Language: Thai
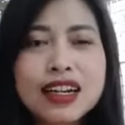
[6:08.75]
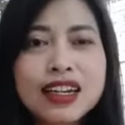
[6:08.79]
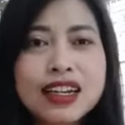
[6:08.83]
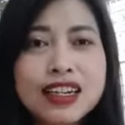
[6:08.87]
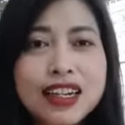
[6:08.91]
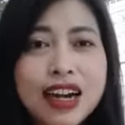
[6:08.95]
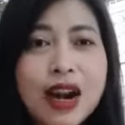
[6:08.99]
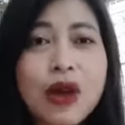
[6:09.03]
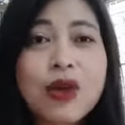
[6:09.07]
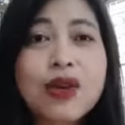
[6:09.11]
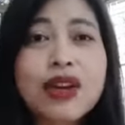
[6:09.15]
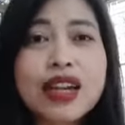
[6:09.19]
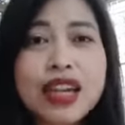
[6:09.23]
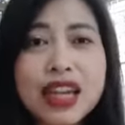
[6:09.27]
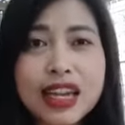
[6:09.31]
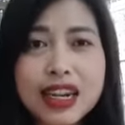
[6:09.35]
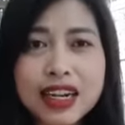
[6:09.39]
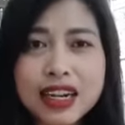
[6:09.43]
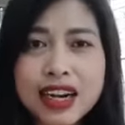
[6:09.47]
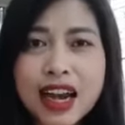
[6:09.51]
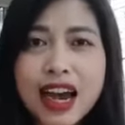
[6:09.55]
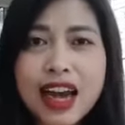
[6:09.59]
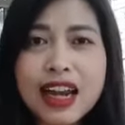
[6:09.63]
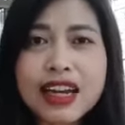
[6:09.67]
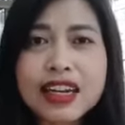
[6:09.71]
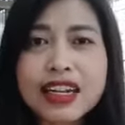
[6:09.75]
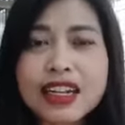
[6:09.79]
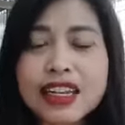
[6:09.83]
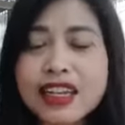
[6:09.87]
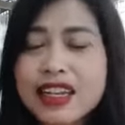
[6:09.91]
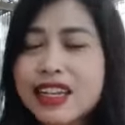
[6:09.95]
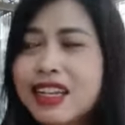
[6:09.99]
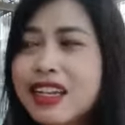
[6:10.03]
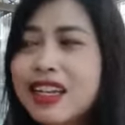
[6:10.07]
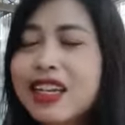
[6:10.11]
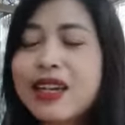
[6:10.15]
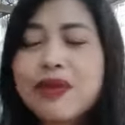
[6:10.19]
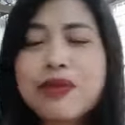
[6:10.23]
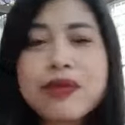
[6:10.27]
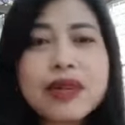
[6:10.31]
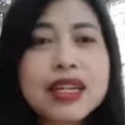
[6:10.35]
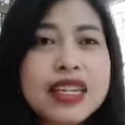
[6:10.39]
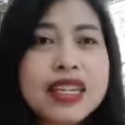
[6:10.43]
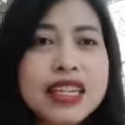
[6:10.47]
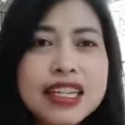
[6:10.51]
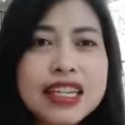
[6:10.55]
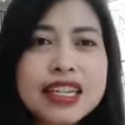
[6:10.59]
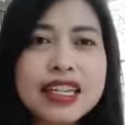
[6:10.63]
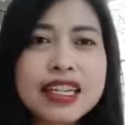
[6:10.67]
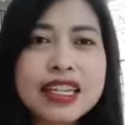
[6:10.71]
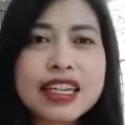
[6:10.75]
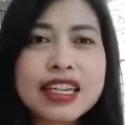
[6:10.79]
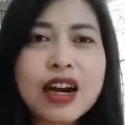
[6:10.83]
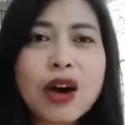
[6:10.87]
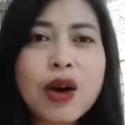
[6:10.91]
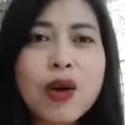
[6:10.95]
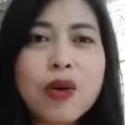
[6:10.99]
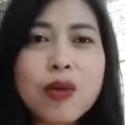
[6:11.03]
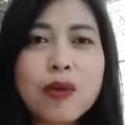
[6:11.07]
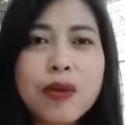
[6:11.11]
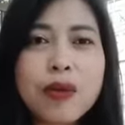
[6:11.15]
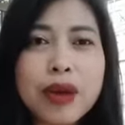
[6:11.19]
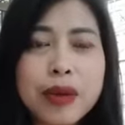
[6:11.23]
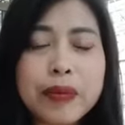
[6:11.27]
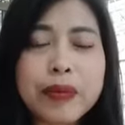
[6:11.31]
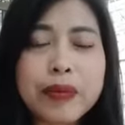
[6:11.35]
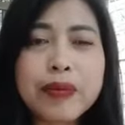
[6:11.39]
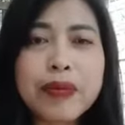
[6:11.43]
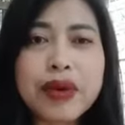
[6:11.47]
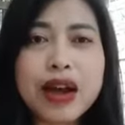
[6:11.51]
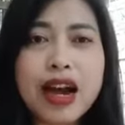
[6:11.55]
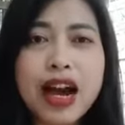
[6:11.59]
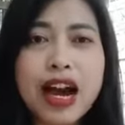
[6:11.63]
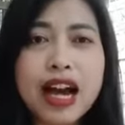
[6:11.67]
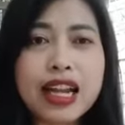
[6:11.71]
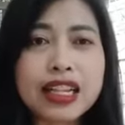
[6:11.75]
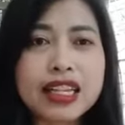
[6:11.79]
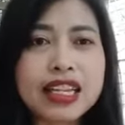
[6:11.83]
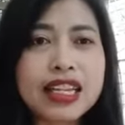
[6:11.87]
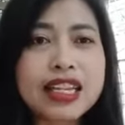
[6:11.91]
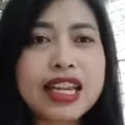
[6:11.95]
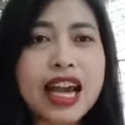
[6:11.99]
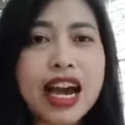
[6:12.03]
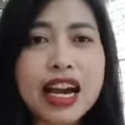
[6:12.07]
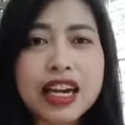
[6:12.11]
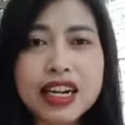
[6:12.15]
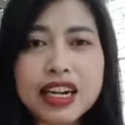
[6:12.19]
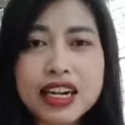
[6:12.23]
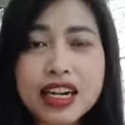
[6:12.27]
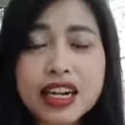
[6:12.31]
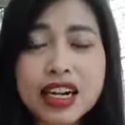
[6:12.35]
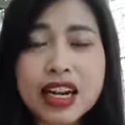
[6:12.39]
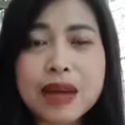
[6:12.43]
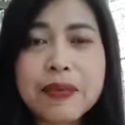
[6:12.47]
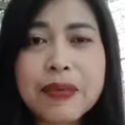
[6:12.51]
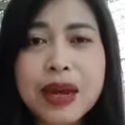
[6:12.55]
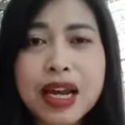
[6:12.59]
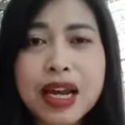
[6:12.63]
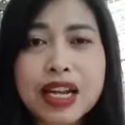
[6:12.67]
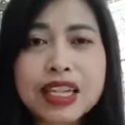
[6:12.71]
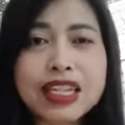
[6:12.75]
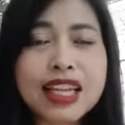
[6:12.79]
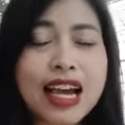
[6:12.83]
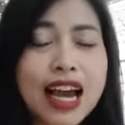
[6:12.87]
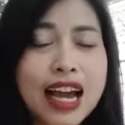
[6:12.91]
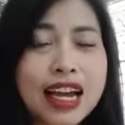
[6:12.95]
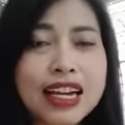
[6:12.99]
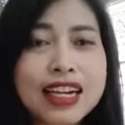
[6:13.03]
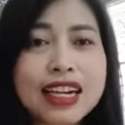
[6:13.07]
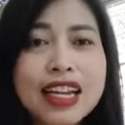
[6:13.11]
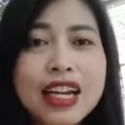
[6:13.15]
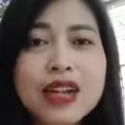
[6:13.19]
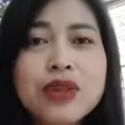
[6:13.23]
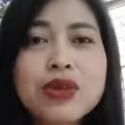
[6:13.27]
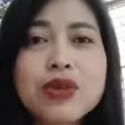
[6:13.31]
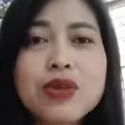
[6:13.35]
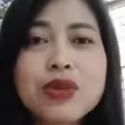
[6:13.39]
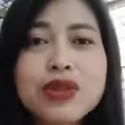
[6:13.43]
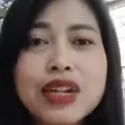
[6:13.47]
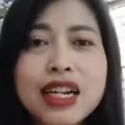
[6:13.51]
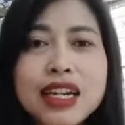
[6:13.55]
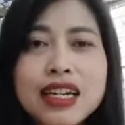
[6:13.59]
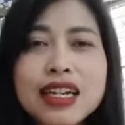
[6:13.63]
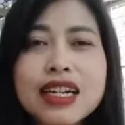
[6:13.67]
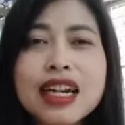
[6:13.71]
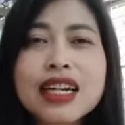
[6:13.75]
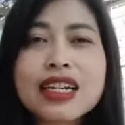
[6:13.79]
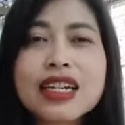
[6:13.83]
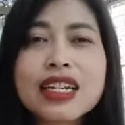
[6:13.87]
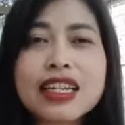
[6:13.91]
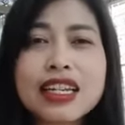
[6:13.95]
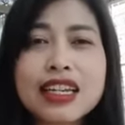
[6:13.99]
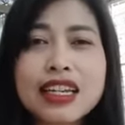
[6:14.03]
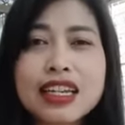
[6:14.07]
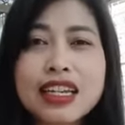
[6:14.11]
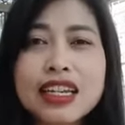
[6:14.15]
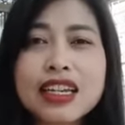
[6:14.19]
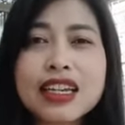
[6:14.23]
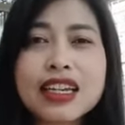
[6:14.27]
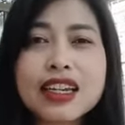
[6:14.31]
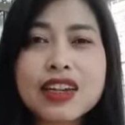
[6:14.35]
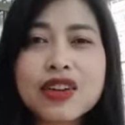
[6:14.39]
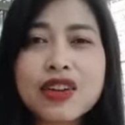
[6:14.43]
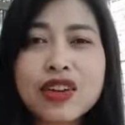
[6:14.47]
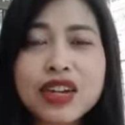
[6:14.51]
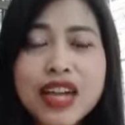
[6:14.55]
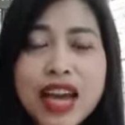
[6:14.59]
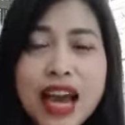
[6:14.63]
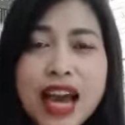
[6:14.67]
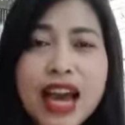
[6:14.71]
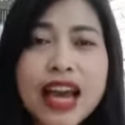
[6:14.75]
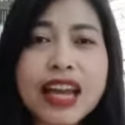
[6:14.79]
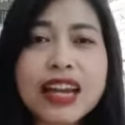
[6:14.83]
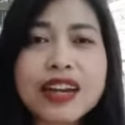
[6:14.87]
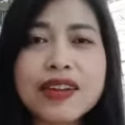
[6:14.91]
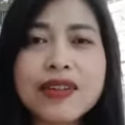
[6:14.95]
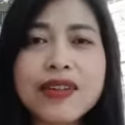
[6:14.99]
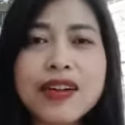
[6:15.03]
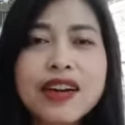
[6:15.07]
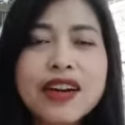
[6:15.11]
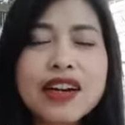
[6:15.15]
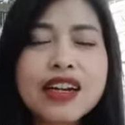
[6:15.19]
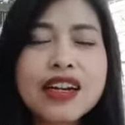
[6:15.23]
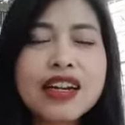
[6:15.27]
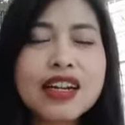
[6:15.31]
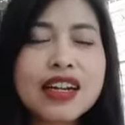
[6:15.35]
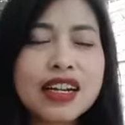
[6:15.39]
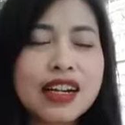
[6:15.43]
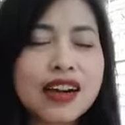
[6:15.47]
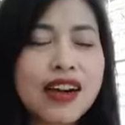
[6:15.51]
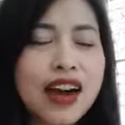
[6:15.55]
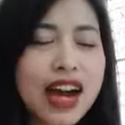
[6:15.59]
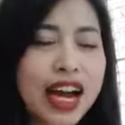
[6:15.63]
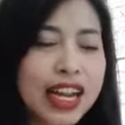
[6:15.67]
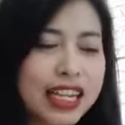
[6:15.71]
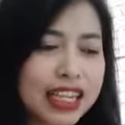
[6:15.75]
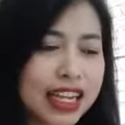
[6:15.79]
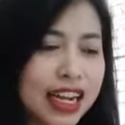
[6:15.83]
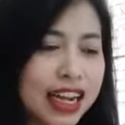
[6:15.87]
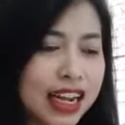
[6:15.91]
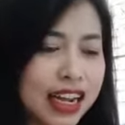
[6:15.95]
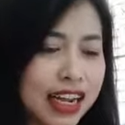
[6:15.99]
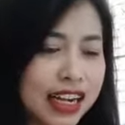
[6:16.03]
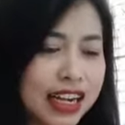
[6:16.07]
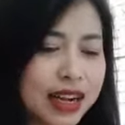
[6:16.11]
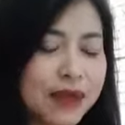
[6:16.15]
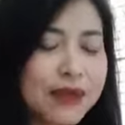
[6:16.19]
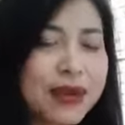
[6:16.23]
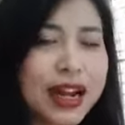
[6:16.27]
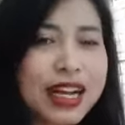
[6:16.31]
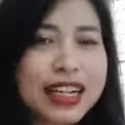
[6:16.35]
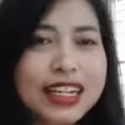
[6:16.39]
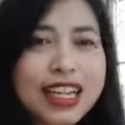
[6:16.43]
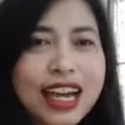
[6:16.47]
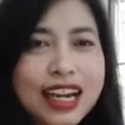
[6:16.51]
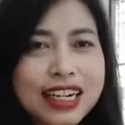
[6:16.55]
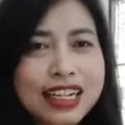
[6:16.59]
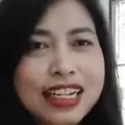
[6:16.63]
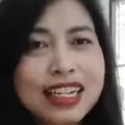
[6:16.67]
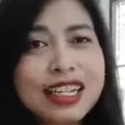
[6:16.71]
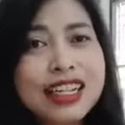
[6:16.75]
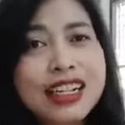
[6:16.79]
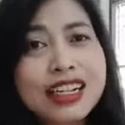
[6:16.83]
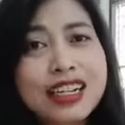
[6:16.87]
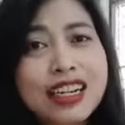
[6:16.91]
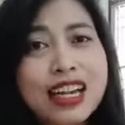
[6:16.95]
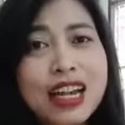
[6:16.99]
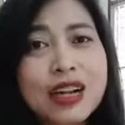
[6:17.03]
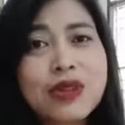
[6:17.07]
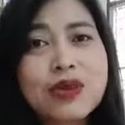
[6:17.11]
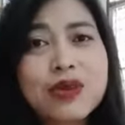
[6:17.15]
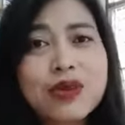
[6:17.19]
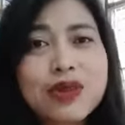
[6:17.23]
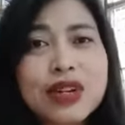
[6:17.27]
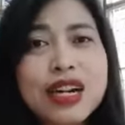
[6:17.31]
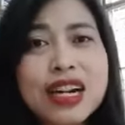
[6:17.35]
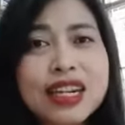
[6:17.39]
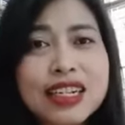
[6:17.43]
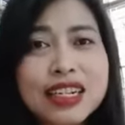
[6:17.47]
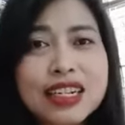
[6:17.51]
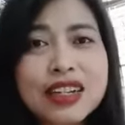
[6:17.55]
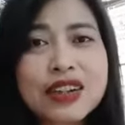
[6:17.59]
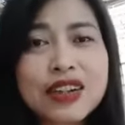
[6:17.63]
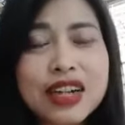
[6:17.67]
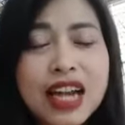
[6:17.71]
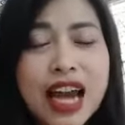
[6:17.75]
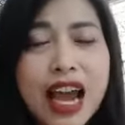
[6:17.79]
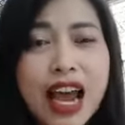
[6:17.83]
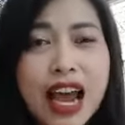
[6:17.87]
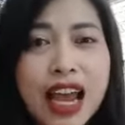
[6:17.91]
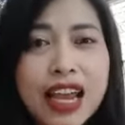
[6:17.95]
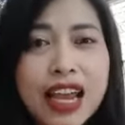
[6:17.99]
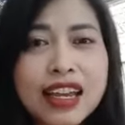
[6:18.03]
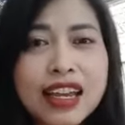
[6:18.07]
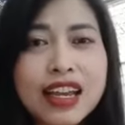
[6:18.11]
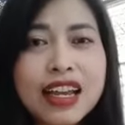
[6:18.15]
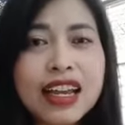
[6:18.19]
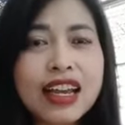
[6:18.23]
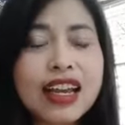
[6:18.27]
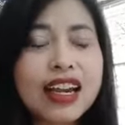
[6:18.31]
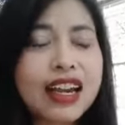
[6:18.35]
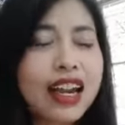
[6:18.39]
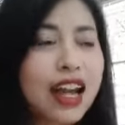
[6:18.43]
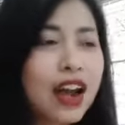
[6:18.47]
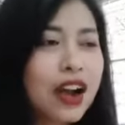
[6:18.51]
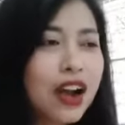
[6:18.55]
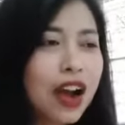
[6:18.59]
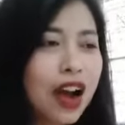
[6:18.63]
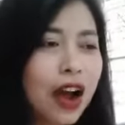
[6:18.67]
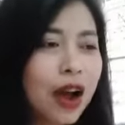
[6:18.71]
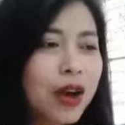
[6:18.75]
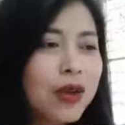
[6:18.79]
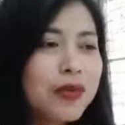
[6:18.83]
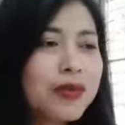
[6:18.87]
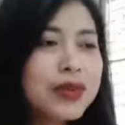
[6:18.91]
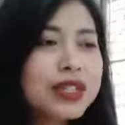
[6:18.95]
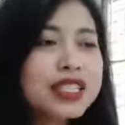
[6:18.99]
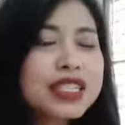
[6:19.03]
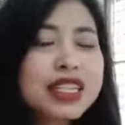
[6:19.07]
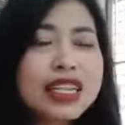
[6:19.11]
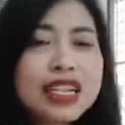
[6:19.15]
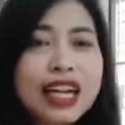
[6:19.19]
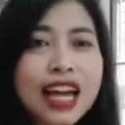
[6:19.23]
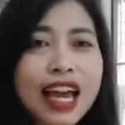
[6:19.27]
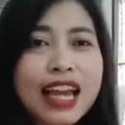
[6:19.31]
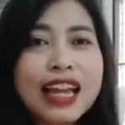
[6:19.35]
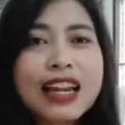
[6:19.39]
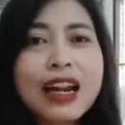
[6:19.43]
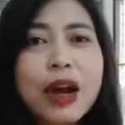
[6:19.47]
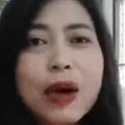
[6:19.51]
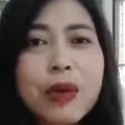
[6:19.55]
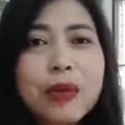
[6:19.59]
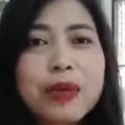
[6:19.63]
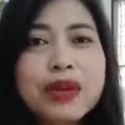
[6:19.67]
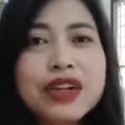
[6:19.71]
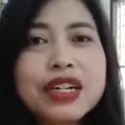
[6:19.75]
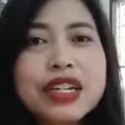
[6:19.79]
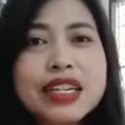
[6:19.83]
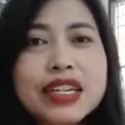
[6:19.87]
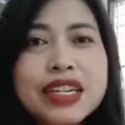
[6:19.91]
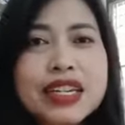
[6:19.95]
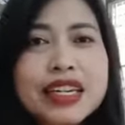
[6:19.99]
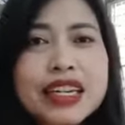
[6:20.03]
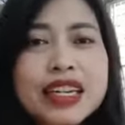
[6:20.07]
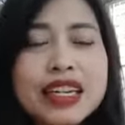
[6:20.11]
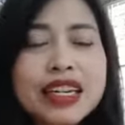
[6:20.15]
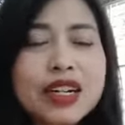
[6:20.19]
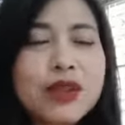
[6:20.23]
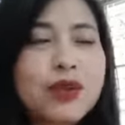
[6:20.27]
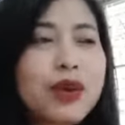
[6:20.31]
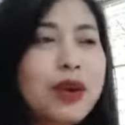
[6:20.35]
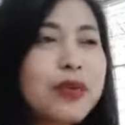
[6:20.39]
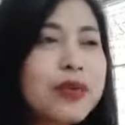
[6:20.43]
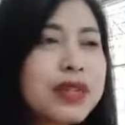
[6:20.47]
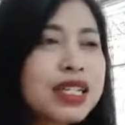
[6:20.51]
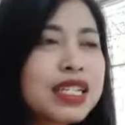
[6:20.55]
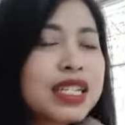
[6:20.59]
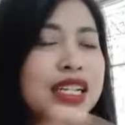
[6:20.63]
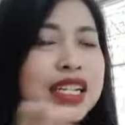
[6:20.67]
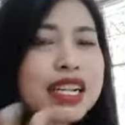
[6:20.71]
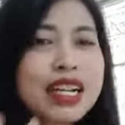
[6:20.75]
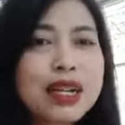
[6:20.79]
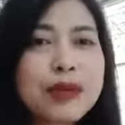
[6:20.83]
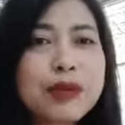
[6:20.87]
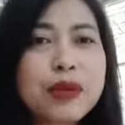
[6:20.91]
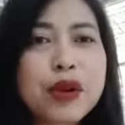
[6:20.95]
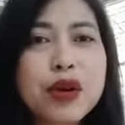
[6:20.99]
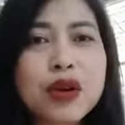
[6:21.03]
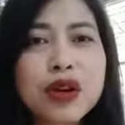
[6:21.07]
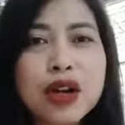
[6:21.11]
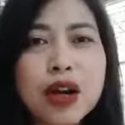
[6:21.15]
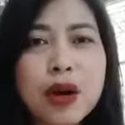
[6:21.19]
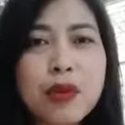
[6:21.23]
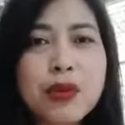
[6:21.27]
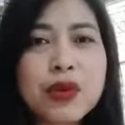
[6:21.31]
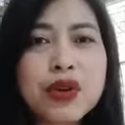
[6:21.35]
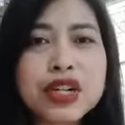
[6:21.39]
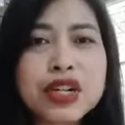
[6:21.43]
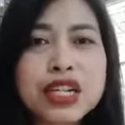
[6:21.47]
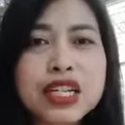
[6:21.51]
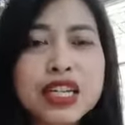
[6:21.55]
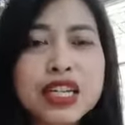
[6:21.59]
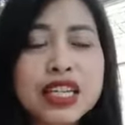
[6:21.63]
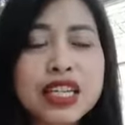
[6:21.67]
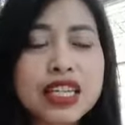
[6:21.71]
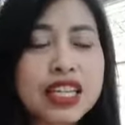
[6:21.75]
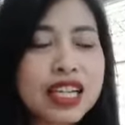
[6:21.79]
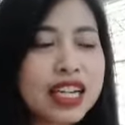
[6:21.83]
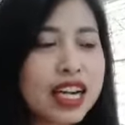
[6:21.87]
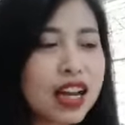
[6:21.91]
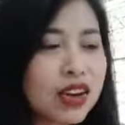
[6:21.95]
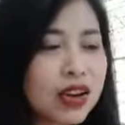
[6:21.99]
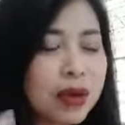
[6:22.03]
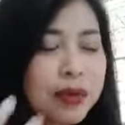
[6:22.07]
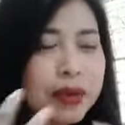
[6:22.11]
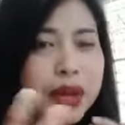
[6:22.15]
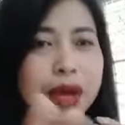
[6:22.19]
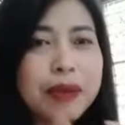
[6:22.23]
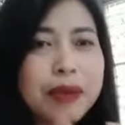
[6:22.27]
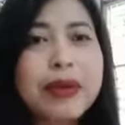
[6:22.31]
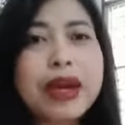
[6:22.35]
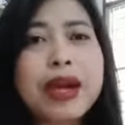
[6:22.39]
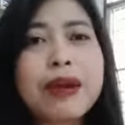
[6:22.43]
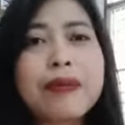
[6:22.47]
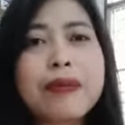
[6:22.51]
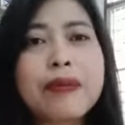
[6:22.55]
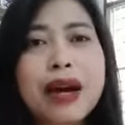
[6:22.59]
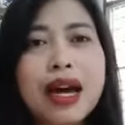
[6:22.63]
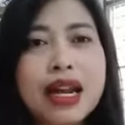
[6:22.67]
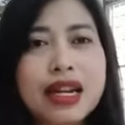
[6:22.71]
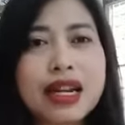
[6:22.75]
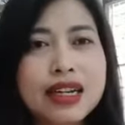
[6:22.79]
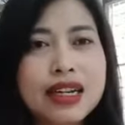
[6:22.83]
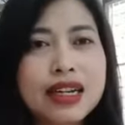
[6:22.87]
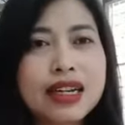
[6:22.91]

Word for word: เราเก่งด้านนี้ดีไม่ดีเขาแบบอาจจะอยากเรียนกำลังอยากเรียนรู้ในเรื่องนี้ก็ได้เนาะเขาอาจจะกำลังอยากที่จะเรียนรู้เรื่องนี้ก็ได้แล้วเขามาเจอไลฟ์เราพอดี หรือว่ามาเจอคลิปของเราพอดี ที่เรากำลังแบ่งปัน